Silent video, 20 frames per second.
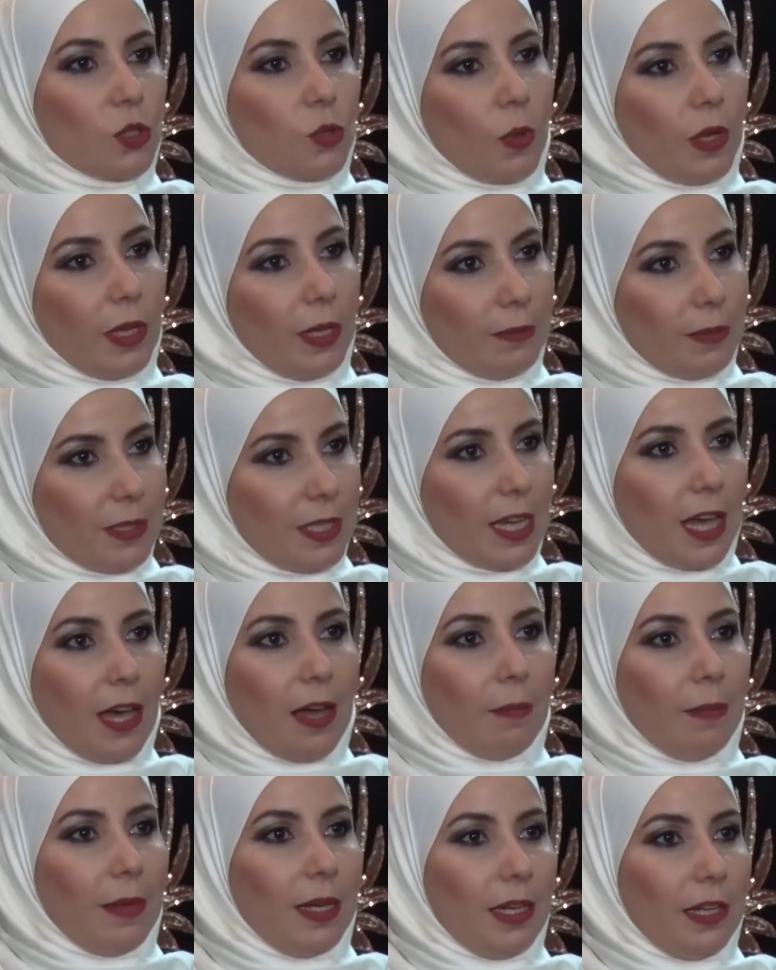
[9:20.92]
شوي بدي
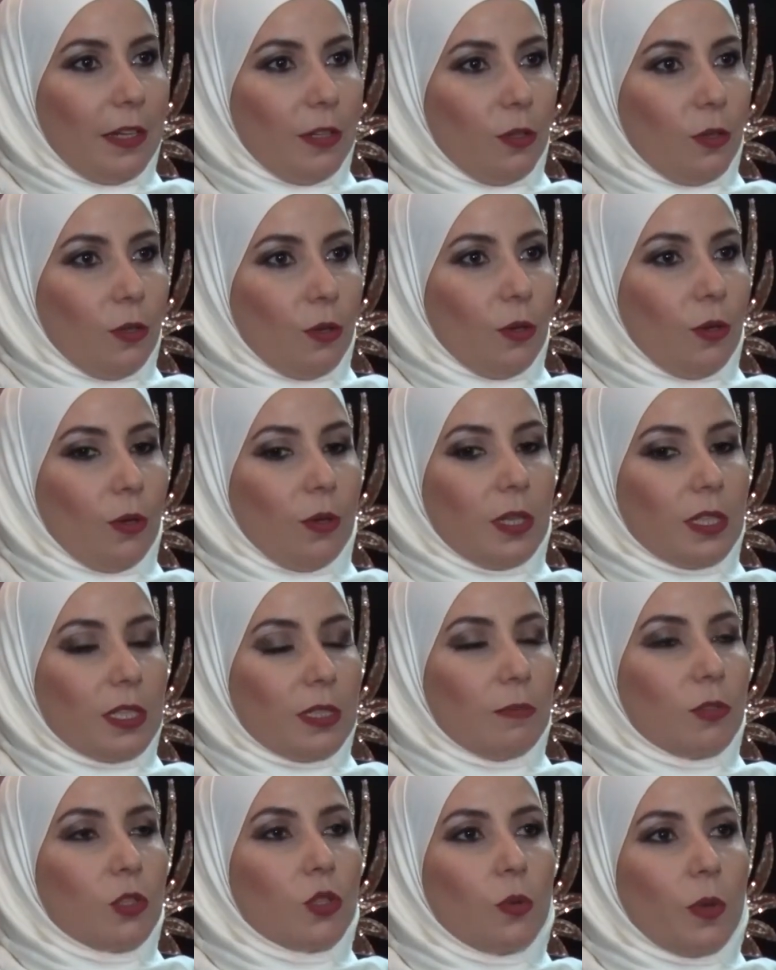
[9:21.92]
اعمل انه
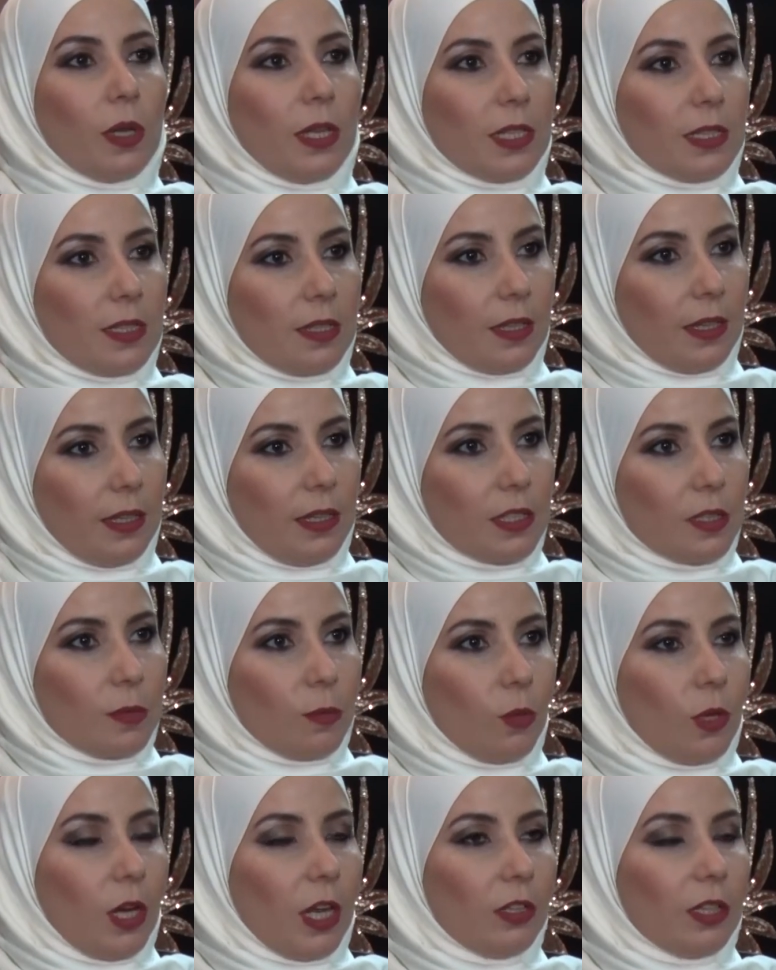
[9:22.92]
قسم شوي صغير
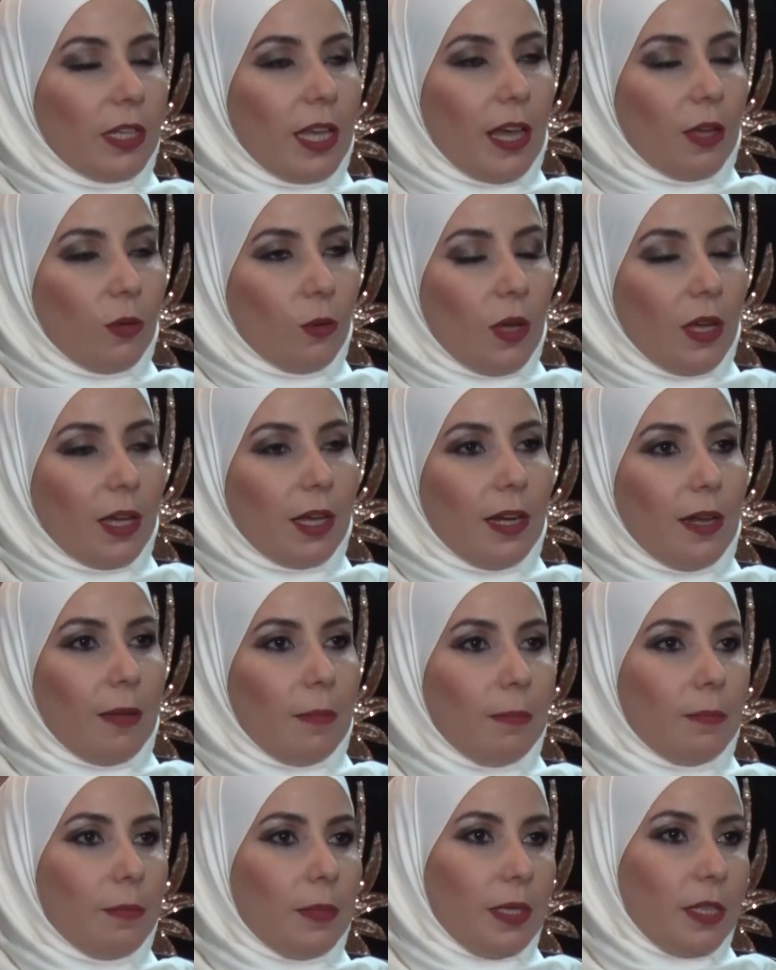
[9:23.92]
سبورات كانوا
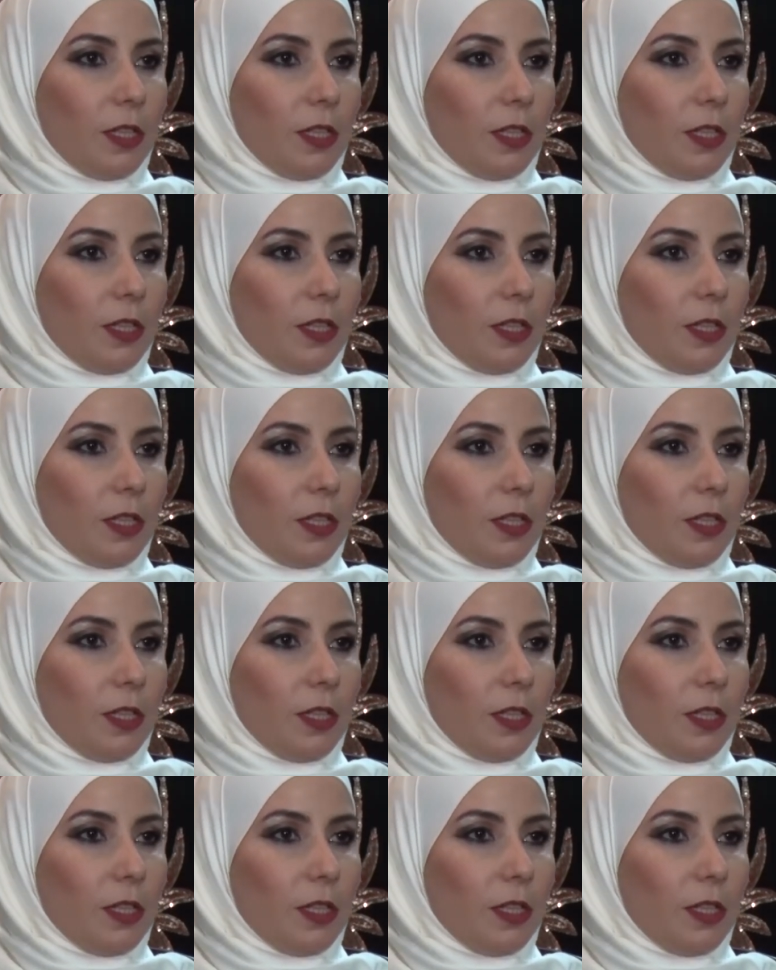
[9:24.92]
اغلب